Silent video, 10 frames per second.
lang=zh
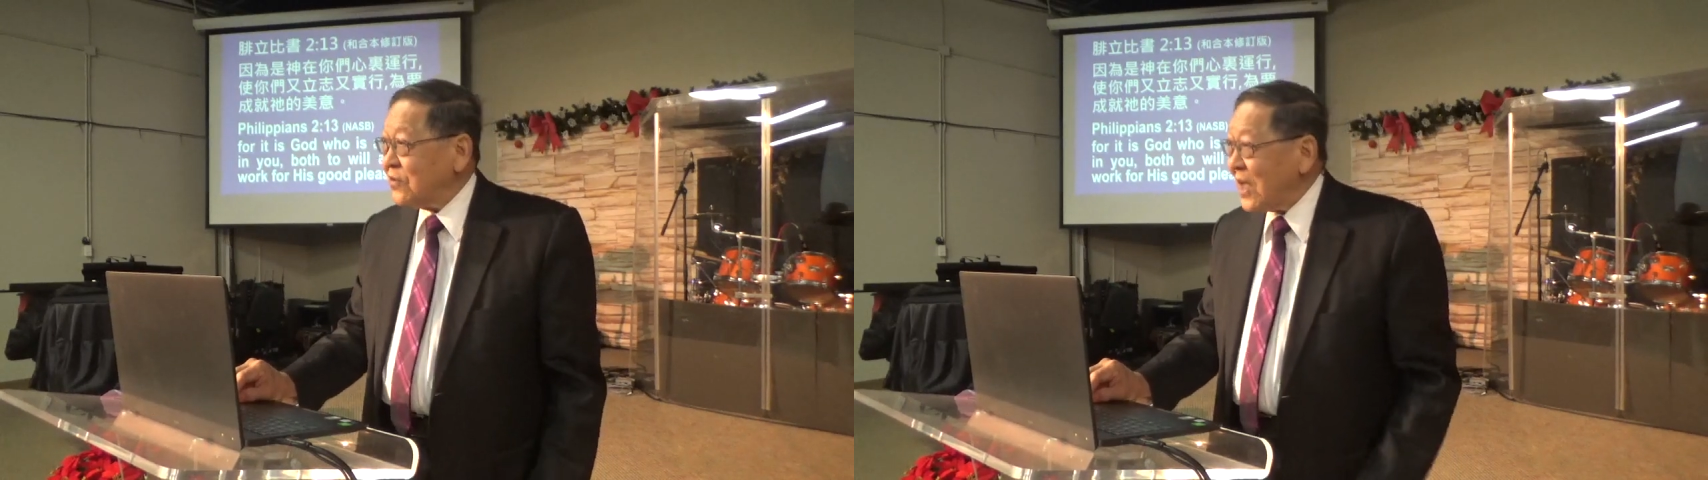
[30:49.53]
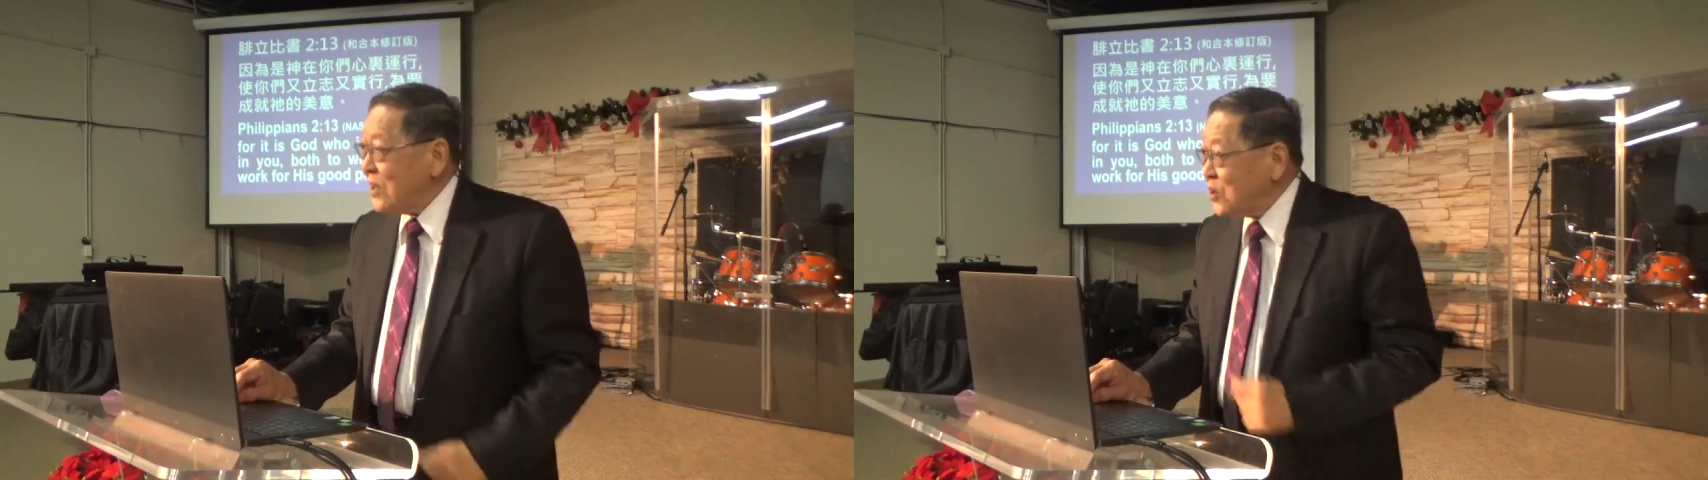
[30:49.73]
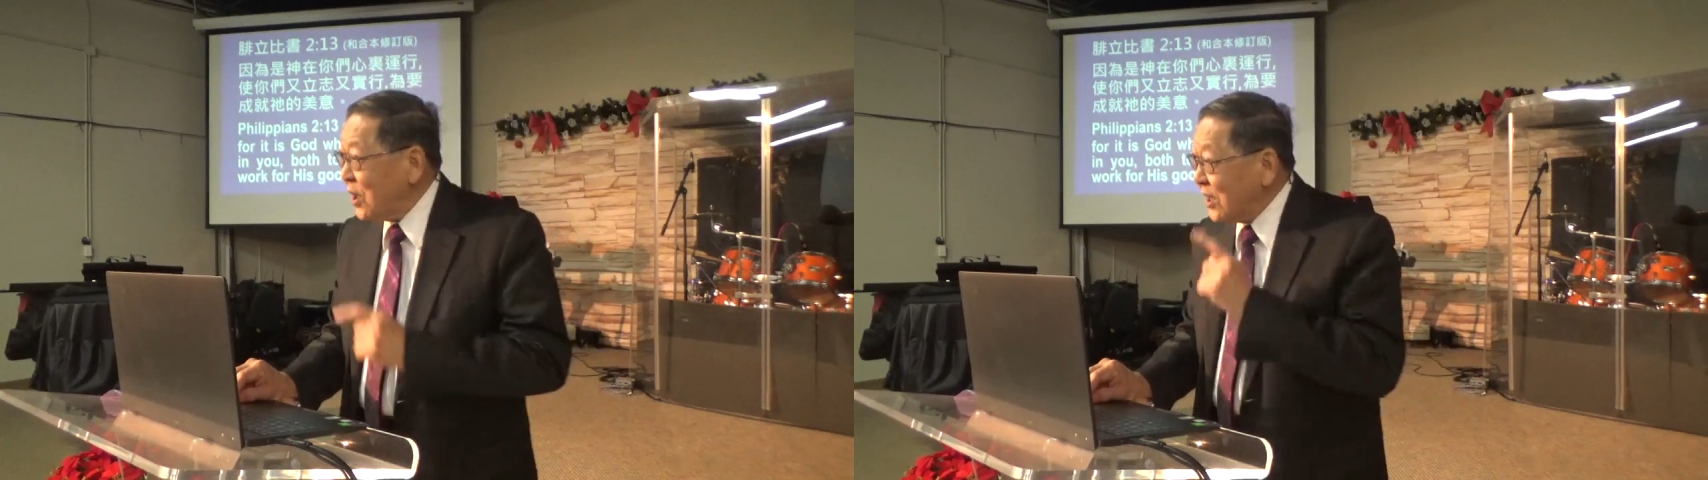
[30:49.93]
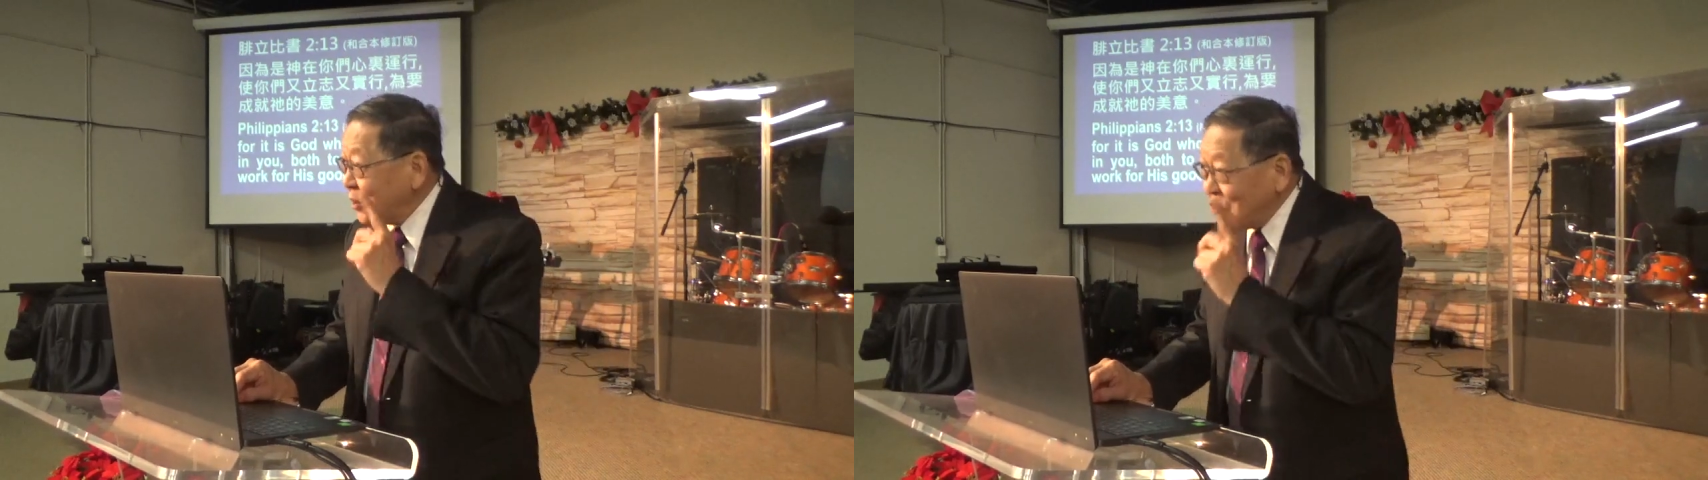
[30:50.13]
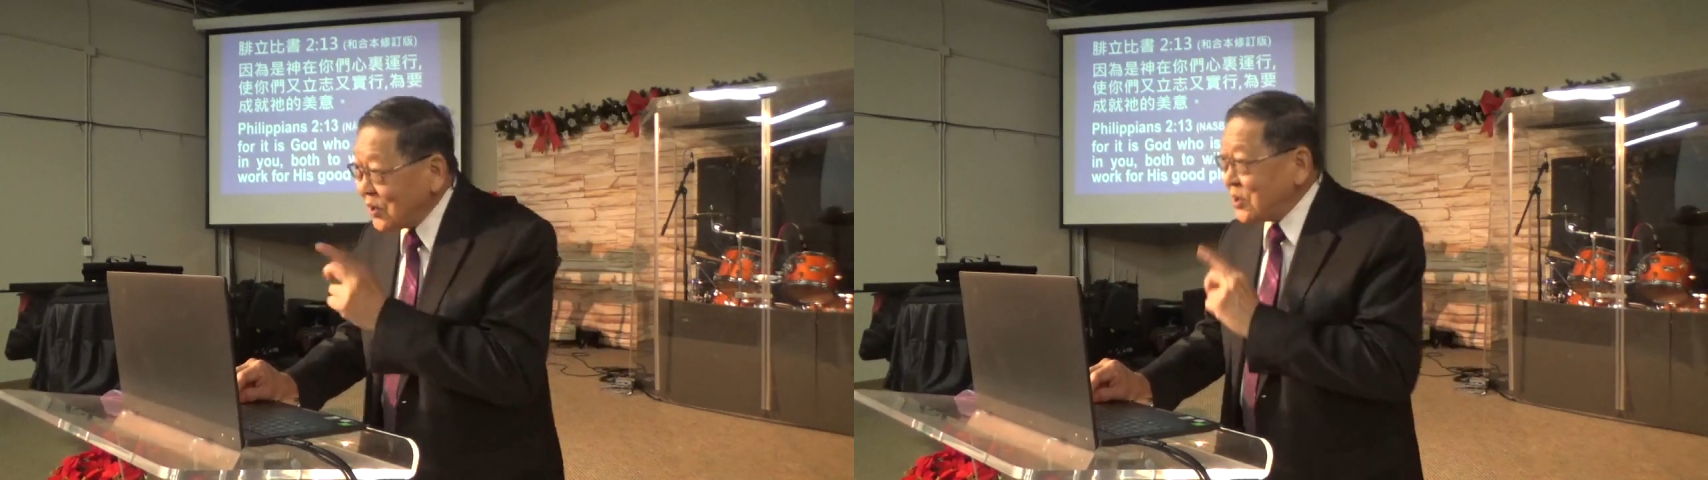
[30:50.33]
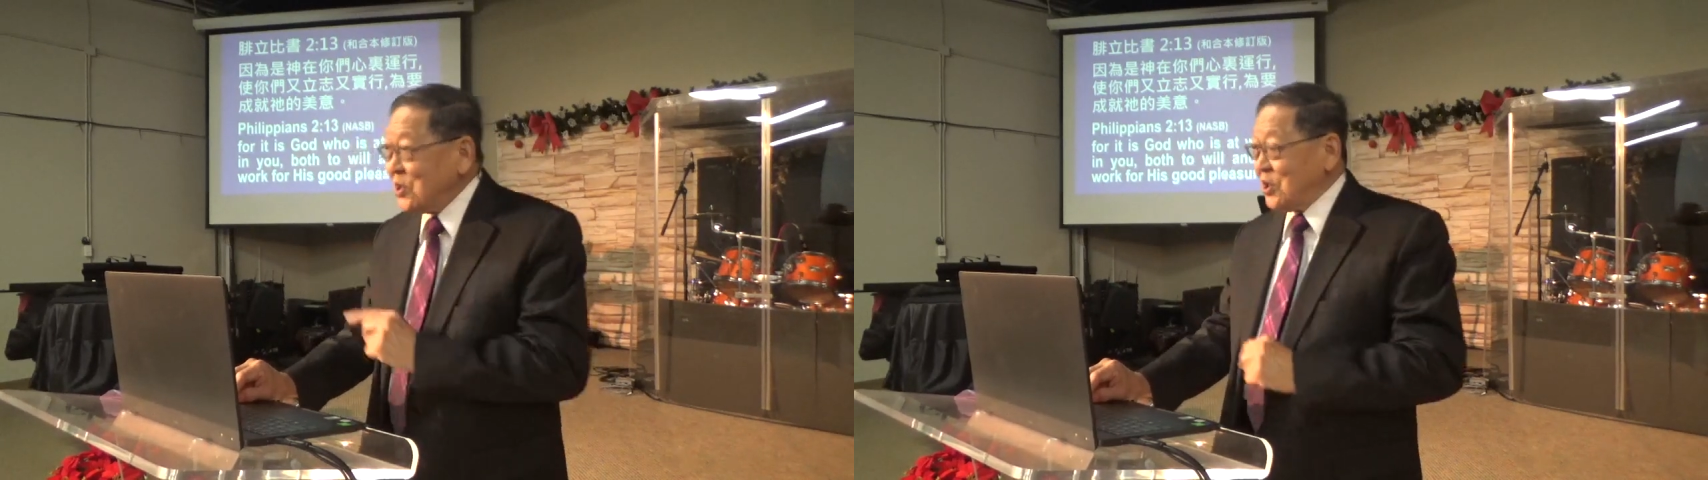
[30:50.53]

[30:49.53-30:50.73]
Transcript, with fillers: 但是很多事